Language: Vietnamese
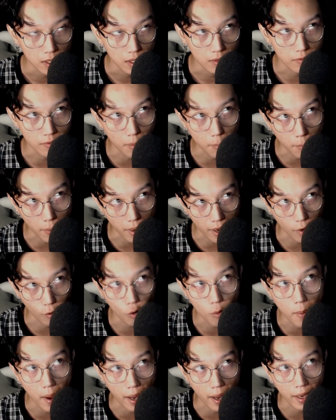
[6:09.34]
Và mẹ
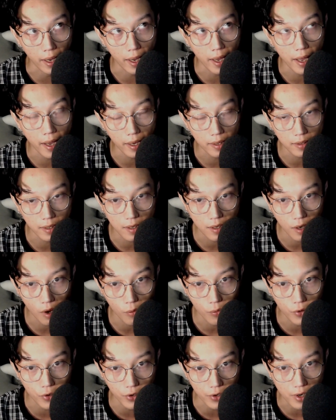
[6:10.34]
của bạn nghe cái tiếng
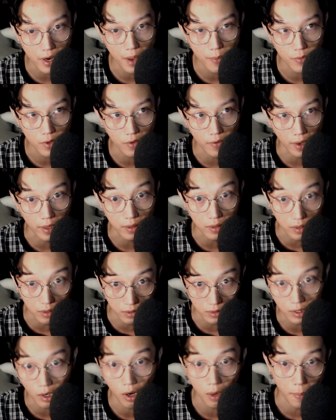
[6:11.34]
khóc giữa đêm như vậy
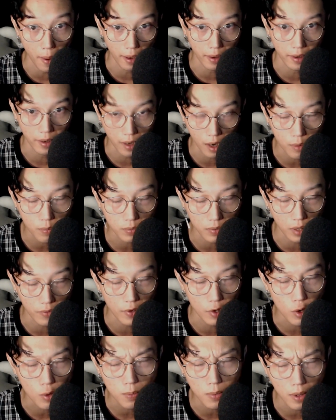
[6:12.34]
tưởng đâu là bạn này khóc, tại
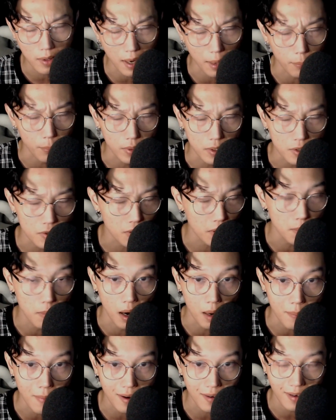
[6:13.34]
vì lúc đó nằm mà chưa có
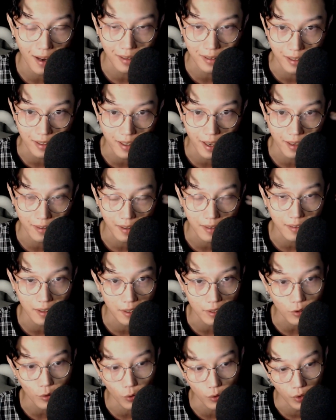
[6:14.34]
mở mắt ra, chỉ nghe thấy
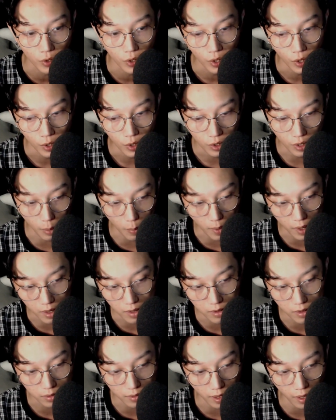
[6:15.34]
tiếng thôi thì mới
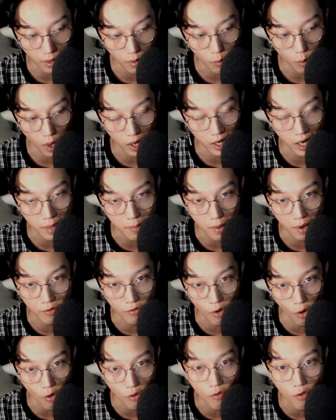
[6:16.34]
đưa tay qua để mà
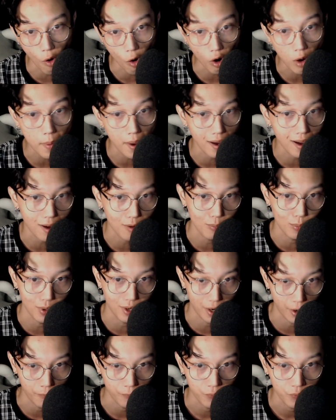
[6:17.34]
vỗ vỗ cái bạn Hồng này
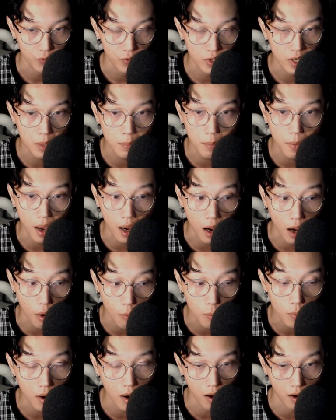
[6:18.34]
nè. Nhưng mà
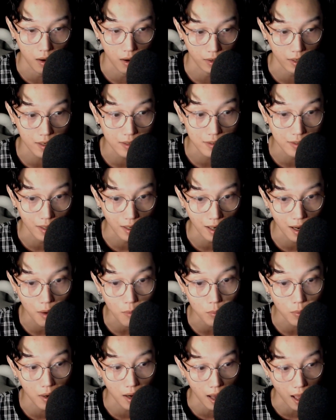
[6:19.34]
không ngờ cái người
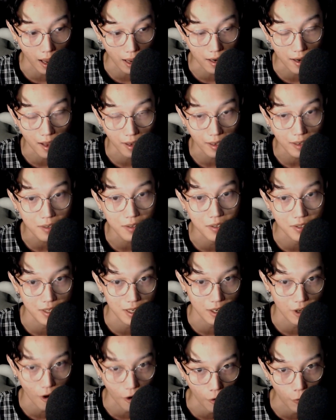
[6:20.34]
khóc lại là cái người
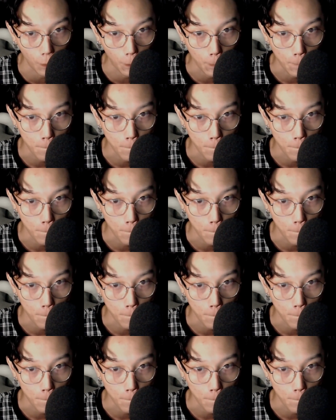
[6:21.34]
chị họ.